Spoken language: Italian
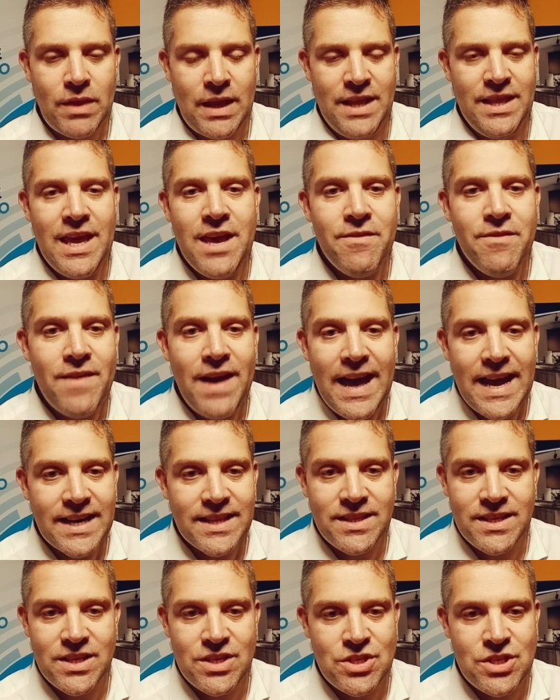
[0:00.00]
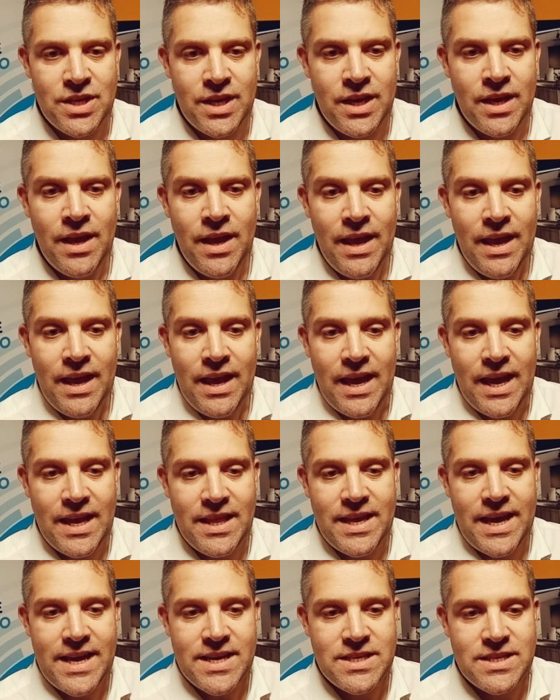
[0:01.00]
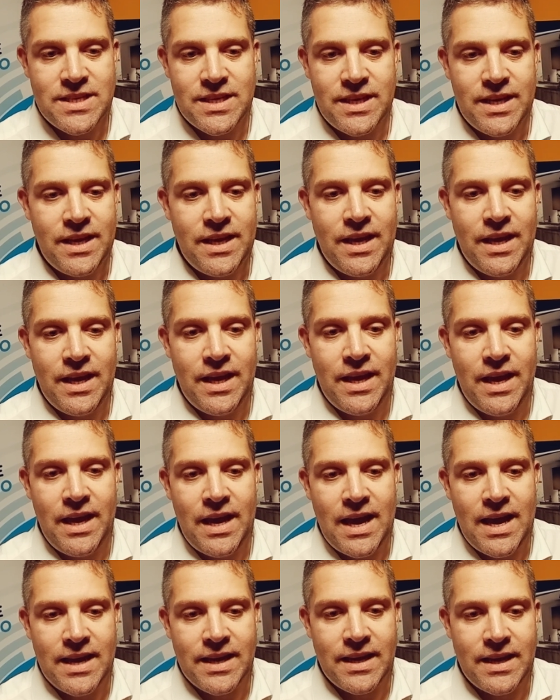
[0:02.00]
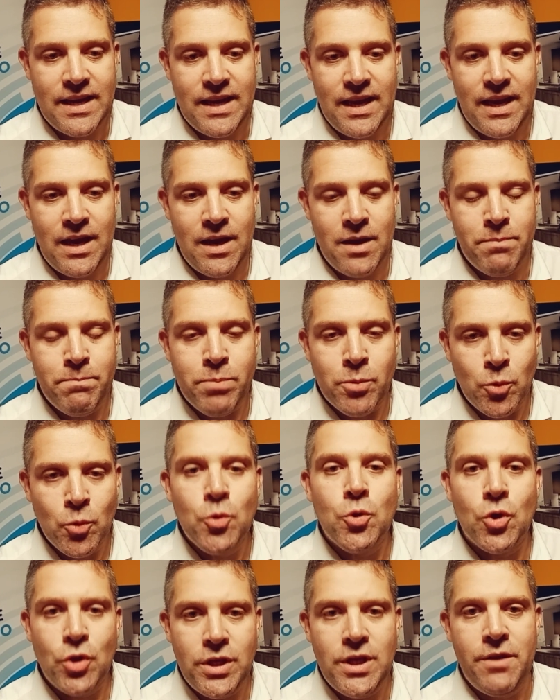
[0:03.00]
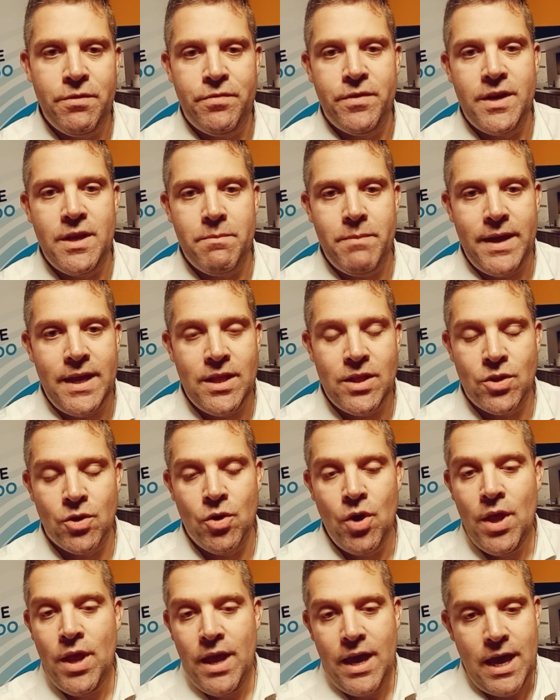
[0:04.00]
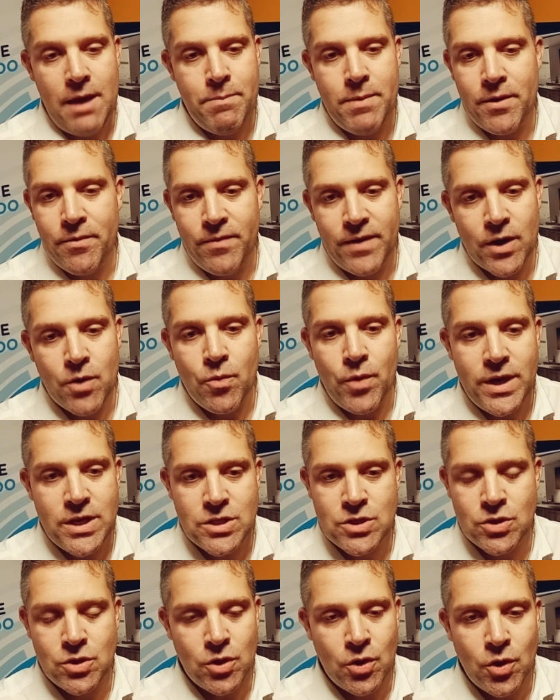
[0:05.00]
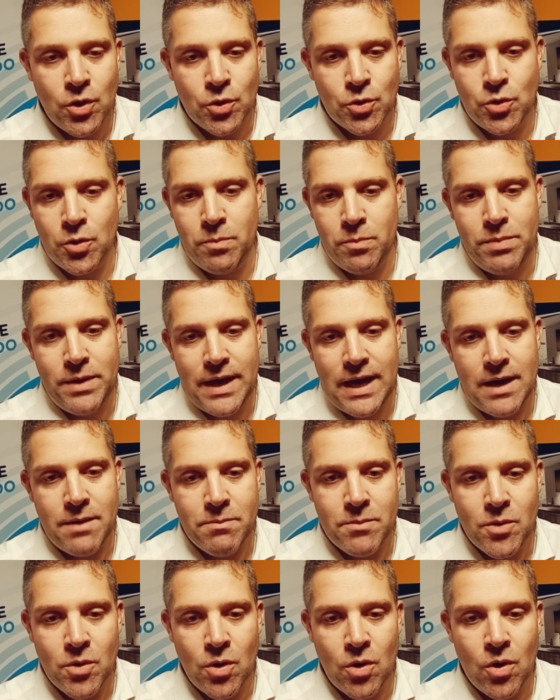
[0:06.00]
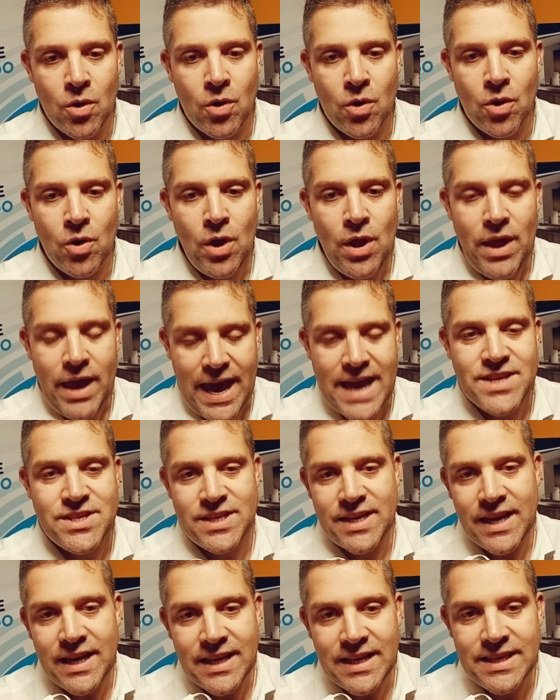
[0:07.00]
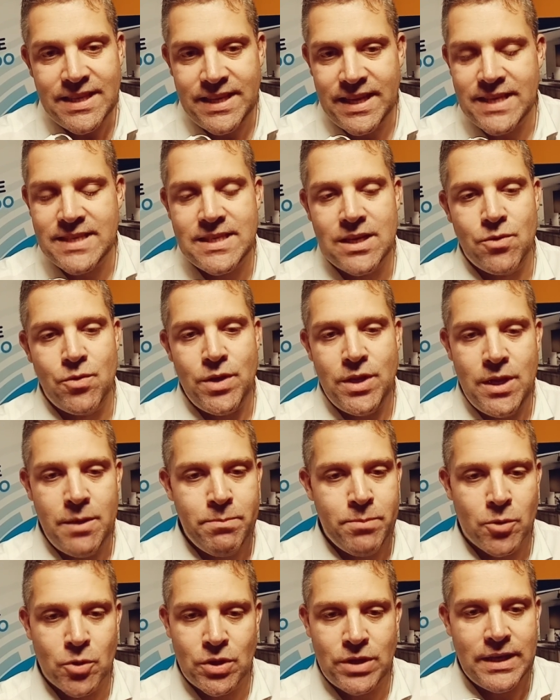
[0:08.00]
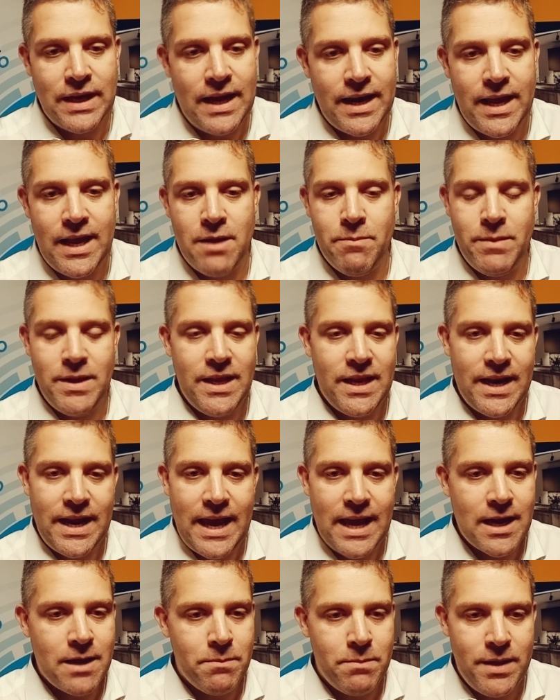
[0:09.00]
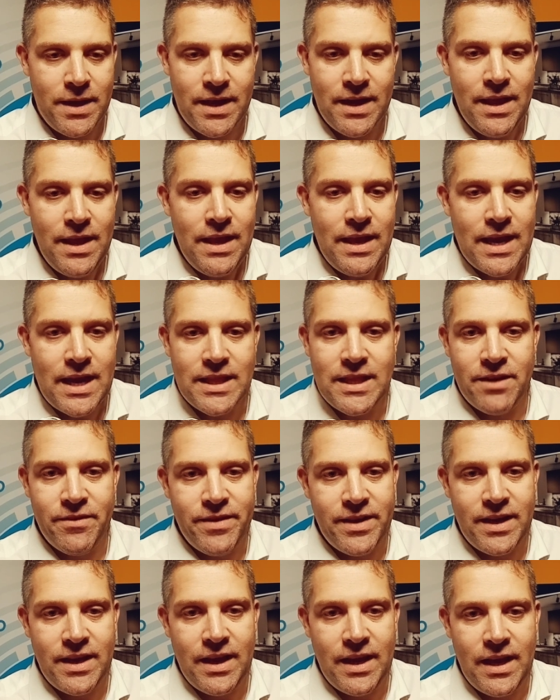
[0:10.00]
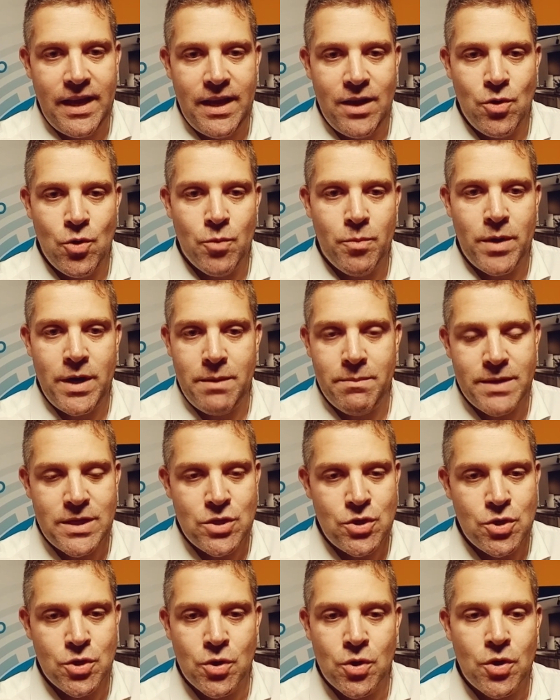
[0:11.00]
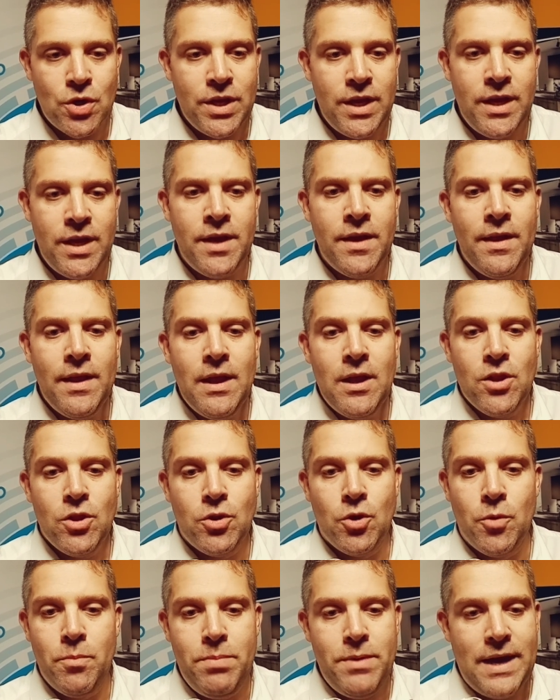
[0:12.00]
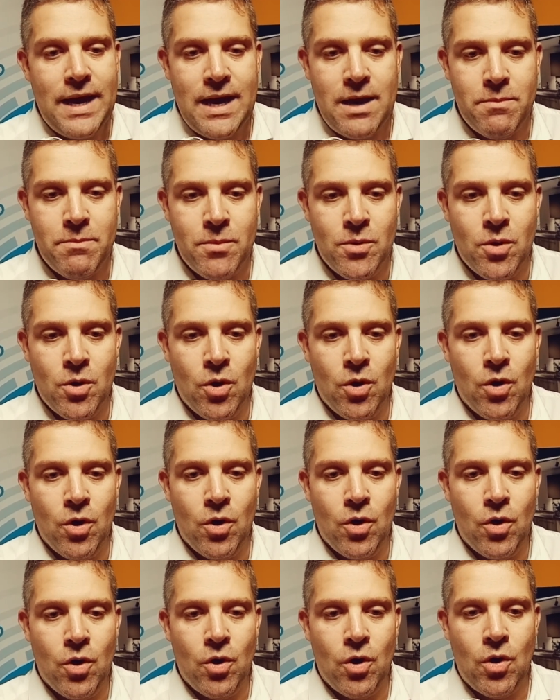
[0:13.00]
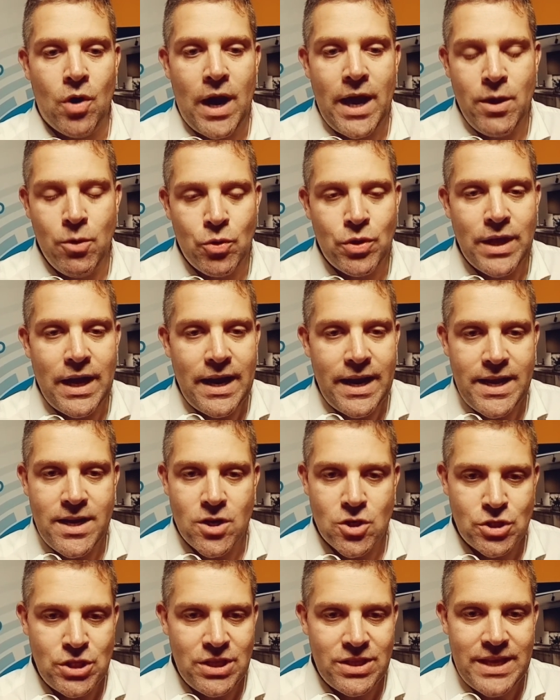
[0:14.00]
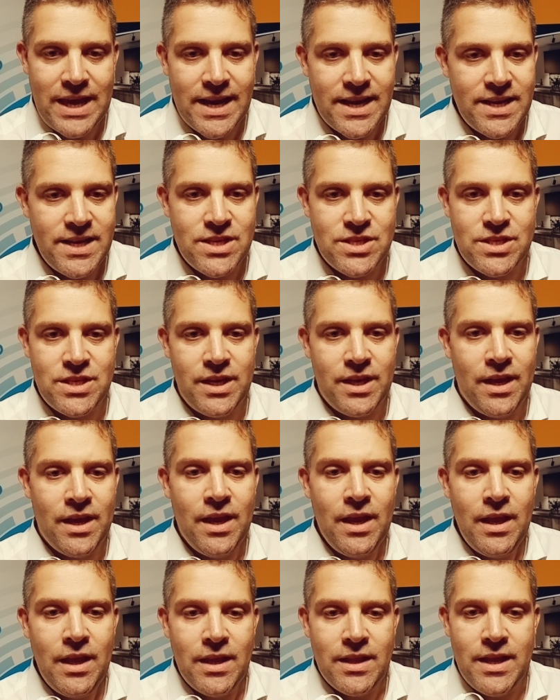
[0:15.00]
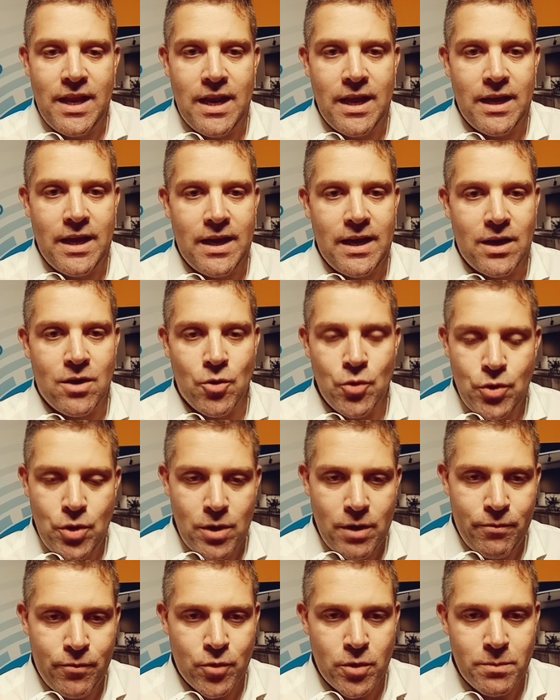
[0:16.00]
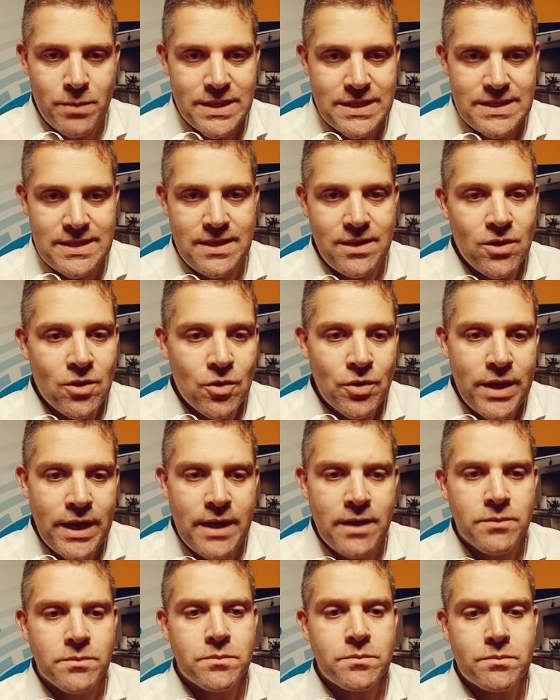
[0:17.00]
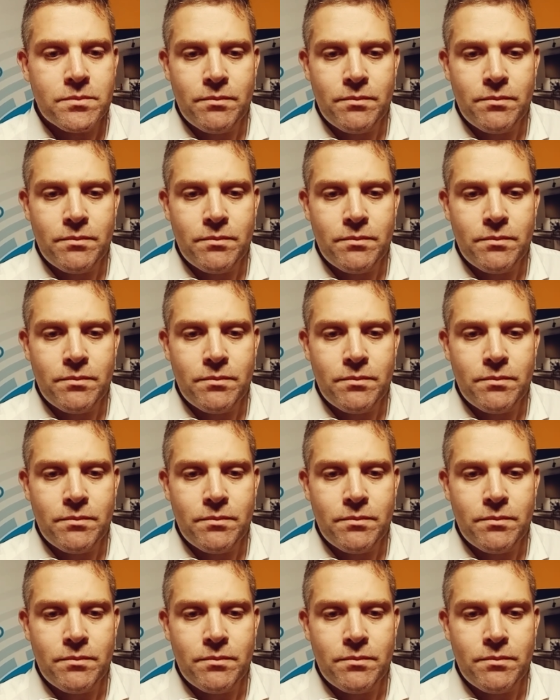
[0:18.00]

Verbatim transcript: nei vertici ed essere anche punto di riferimento e per far questo dobbiamo essere all'altezza, quindi portare il mini rugby ad avere numeri maggiori, dobbiamo aiutare i nostri tecnici nella continua formazione,